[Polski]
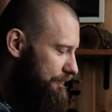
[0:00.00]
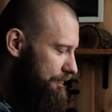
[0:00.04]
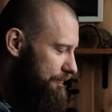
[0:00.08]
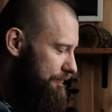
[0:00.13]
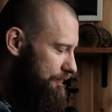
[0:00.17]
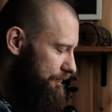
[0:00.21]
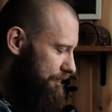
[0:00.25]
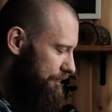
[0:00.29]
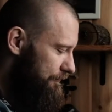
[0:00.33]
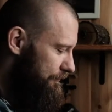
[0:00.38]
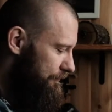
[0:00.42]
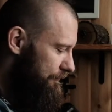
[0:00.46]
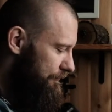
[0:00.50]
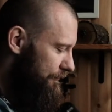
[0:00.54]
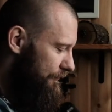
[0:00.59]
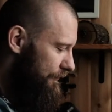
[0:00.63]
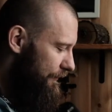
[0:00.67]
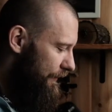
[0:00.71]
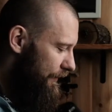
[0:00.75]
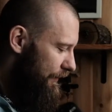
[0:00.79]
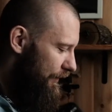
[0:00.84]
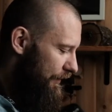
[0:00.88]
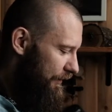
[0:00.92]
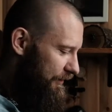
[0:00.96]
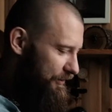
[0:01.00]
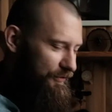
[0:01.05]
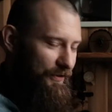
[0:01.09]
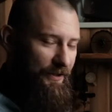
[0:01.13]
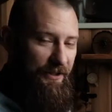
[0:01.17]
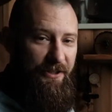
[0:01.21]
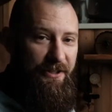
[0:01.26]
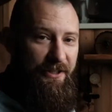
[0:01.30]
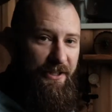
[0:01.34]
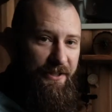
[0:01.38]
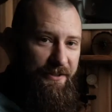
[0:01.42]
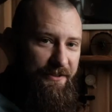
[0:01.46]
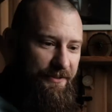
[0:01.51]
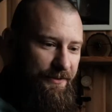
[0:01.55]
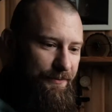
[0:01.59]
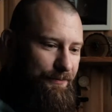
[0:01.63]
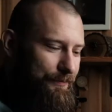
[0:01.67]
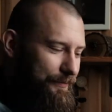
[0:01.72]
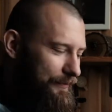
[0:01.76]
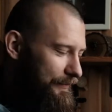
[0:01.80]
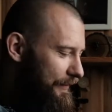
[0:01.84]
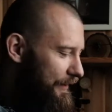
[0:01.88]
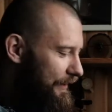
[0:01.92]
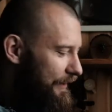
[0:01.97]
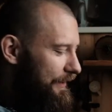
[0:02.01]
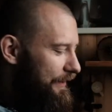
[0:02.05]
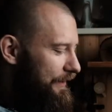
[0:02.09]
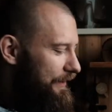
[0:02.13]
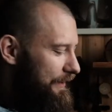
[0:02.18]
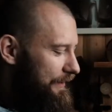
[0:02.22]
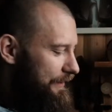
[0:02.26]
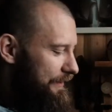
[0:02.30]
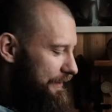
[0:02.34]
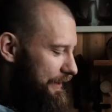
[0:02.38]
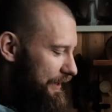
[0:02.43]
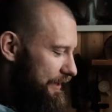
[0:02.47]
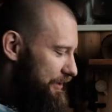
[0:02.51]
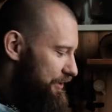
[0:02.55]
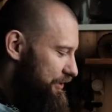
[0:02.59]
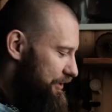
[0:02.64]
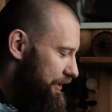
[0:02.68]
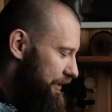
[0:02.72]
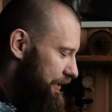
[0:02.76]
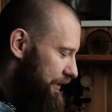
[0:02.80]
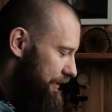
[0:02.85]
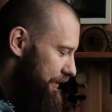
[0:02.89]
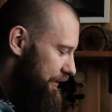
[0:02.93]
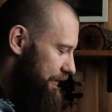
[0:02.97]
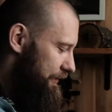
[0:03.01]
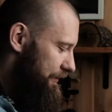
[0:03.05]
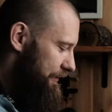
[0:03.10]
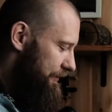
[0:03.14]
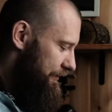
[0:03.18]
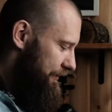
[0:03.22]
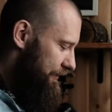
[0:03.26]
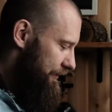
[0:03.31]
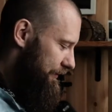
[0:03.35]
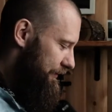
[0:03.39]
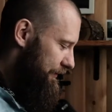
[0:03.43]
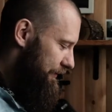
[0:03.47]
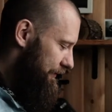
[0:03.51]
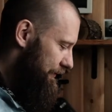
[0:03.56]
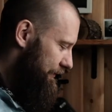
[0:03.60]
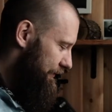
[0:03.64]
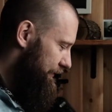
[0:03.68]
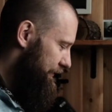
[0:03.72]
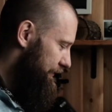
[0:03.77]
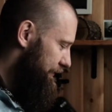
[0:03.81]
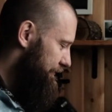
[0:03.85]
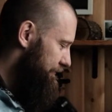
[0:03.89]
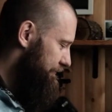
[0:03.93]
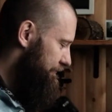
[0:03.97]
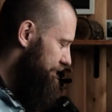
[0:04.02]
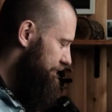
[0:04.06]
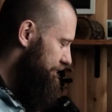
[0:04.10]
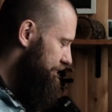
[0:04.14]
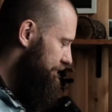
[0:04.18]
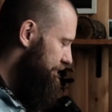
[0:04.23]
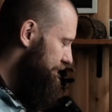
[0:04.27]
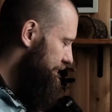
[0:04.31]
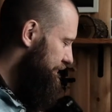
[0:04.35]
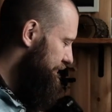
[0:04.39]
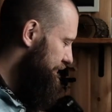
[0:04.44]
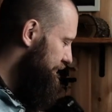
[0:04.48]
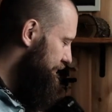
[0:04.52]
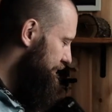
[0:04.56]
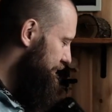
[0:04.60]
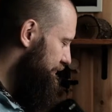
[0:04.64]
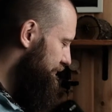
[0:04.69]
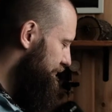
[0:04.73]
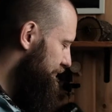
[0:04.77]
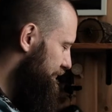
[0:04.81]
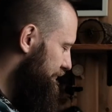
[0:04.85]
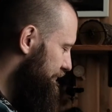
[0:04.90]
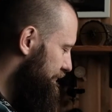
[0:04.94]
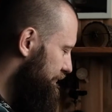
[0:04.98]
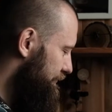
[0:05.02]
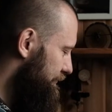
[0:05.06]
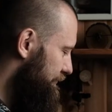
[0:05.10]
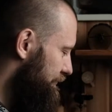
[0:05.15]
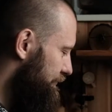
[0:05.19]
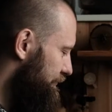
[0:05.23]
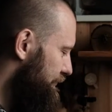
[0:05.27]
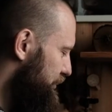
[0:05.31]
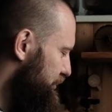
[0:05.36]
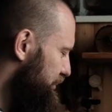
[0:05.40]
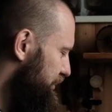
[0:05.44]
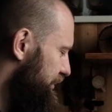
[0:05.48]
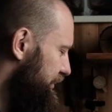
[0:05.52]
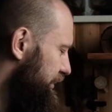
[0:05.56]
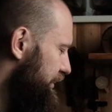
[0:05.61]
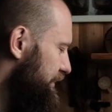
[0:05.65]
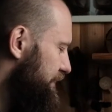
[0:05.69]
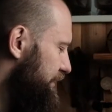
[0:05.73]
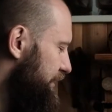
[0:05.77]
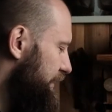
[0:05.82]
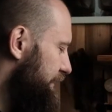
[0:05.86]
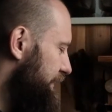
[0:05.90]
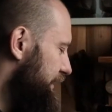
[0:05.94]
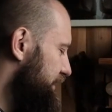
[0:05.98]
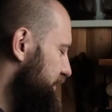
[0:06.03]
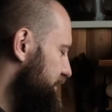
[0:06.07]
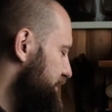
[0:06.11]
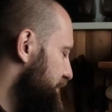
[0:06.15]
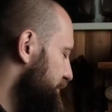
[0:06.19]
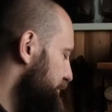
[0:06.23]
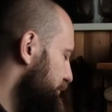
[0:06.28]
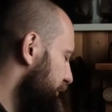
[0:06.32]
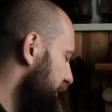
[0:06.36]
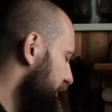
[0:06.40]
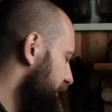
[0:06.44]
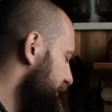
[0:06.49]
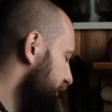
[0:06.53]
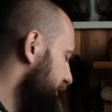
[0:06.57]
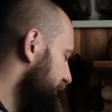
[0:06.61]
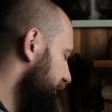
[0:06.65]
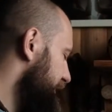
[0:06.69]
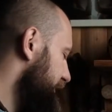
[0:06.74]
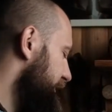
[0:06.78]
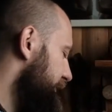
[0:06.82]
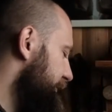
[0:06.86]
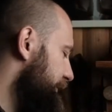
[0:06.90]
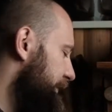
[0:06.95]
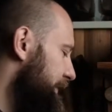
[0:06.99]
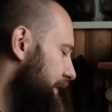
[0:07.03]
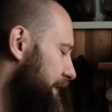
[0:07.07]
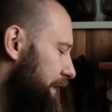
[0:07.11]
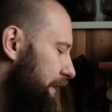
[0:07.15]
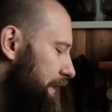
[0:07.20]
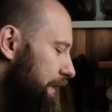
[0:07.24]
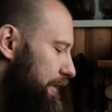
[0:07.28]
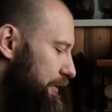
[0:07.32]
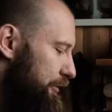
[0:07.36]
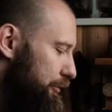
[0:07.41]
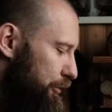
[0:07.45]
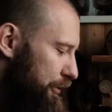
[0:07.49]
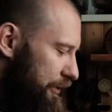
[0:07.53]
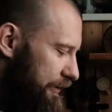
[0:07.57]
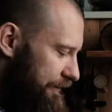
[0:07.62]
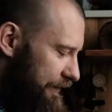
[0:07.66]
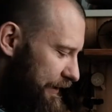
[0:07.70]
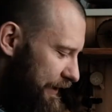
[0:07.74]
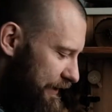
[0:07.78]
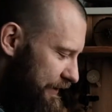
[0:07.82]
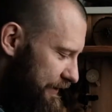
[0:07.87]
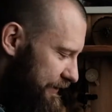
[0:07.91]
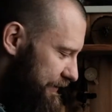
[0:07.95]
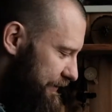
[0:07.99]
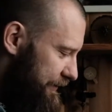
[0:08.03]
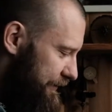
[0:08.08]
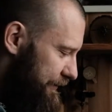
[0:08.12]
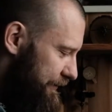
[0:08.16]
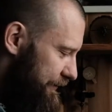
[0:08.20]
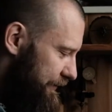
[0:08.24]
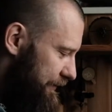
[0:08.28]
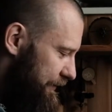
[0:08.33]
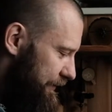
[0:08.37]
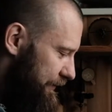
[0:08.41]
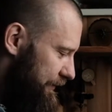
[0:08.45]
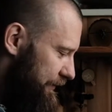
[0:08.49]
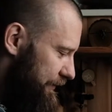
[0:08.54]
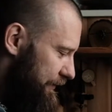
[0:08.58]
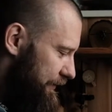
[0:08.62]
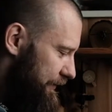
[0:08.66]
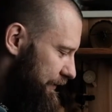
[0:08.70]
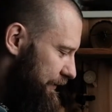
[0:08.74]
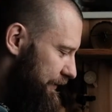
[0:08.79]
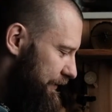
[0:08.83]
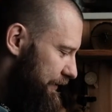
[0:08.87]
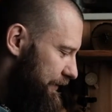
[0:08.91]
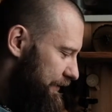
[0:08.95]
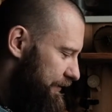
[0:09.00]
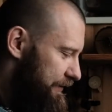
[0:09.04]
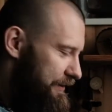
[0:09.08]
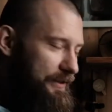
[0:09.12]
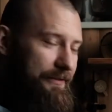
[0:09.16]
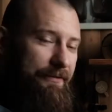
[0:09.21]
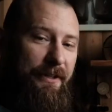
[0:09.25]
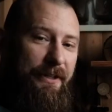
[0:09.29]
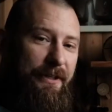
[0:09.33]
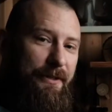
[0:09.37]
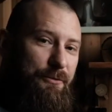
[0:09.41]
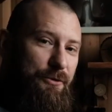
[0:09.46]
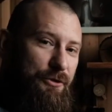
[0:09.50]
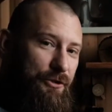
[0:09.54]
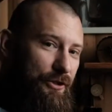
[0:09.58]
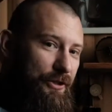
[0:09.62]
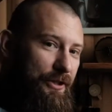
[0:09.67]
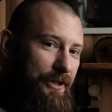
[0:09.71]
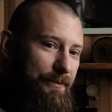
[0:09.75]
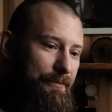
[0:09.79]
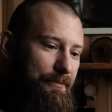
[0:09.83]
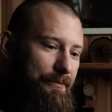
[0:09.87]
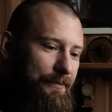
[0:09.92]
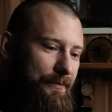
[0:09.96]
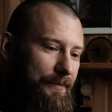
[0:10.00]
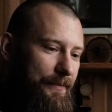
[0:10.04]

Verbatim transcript: Mm, świetny jest. Także e, możecie zdecydować się między Turiverse, e, Stevenem Shorem.